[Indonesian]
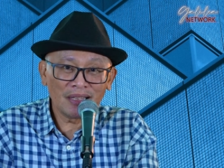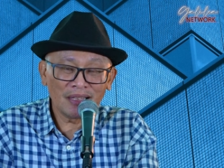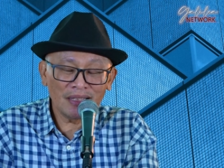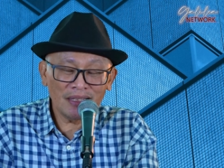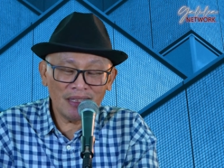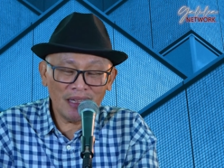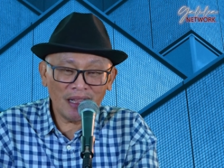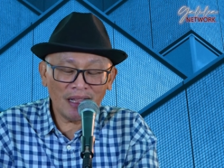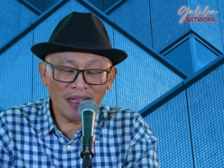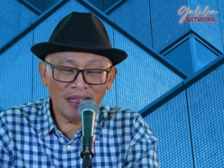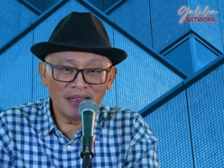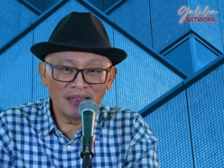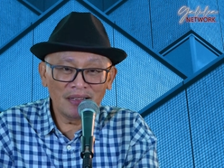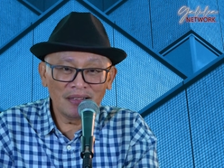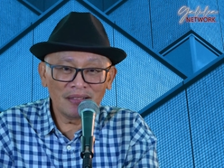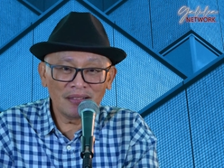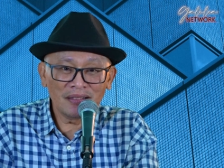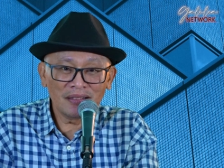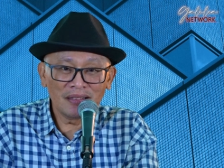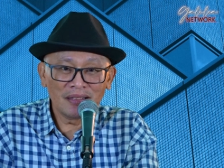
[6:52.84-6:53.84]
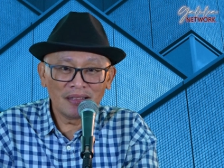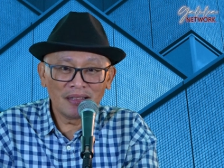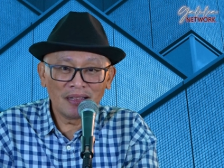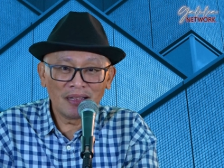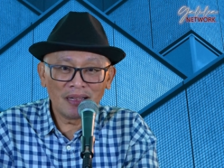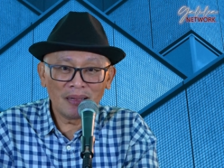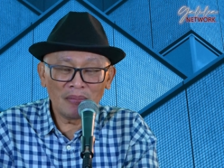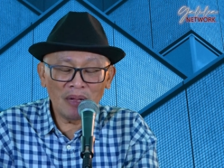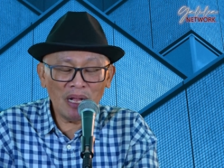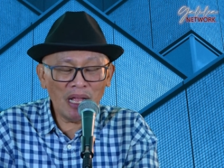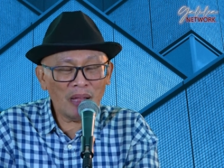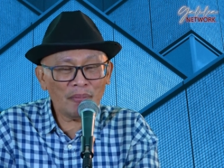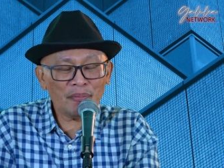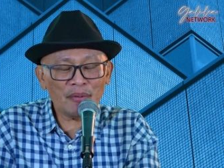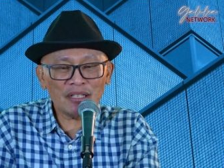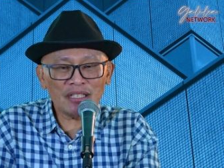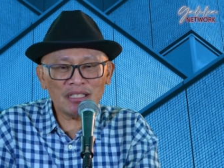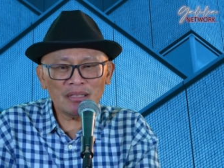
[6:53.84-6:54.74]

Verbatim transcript: Iya kan? Mengapa?